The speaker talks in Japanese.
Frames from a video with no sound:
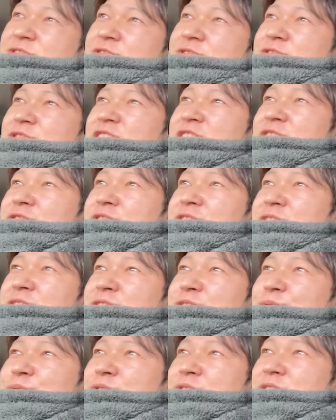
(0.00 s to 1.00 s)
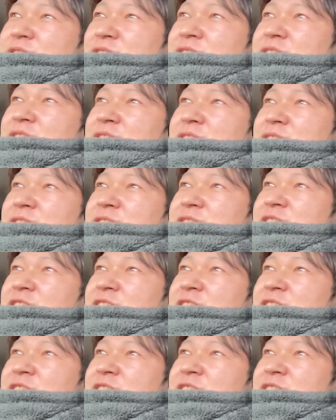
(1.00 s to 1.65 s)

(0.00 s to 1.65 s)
とどうなんやろうなと思って、